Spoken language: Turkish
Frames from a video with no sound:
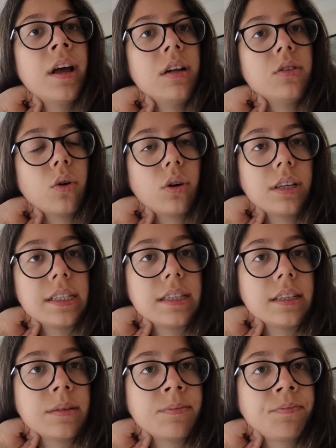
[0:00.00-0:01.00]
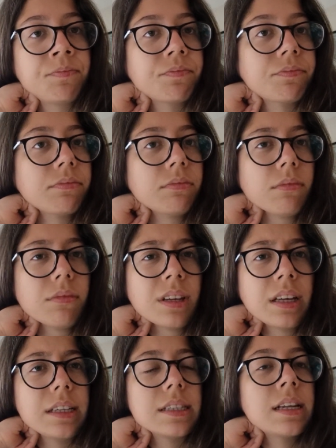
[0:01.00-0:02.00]
çok
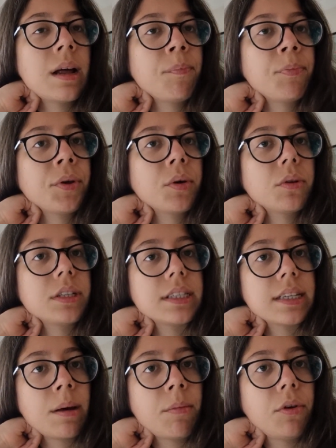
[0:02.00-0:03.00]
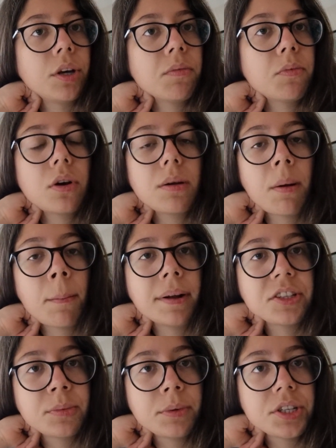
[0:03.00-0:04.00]
izlenmiyor, istemiyor gibi. Bu arada ben
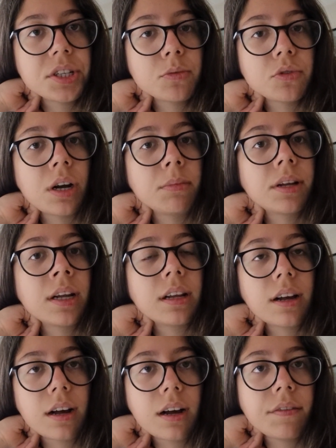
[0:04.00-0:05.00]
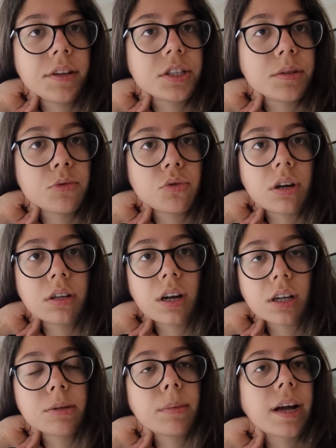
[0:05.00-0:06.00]
maçımı içtim. Üzerine bir tane daha kahve içtim. Şu an
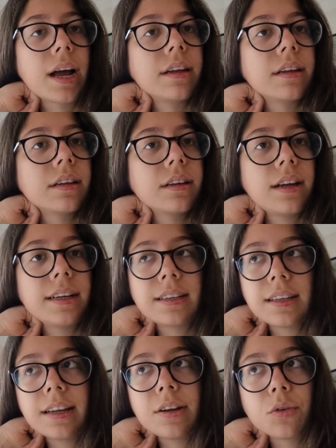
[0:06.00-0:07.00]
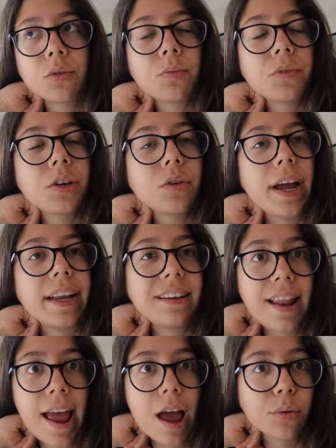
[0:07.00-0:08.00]
aklıma geldi. Editleyordum videoyu.
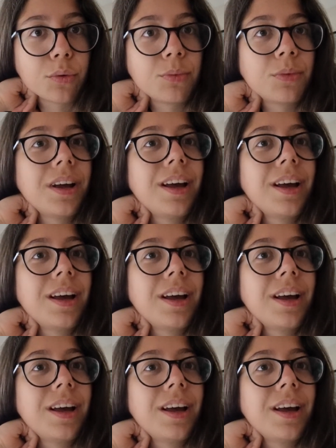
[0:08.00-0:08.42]
Editleyordum.